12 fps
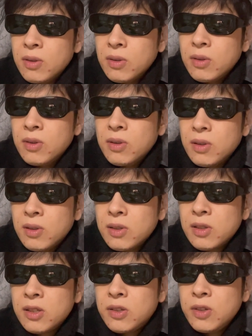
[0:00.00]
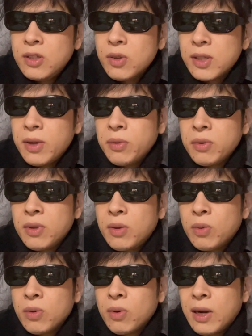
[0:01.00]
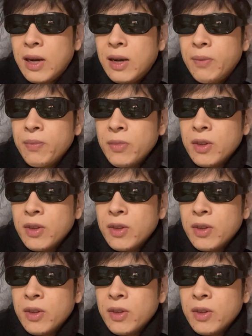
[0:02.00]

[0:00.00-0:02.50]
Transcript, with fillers: うん、数字を背負うってことが、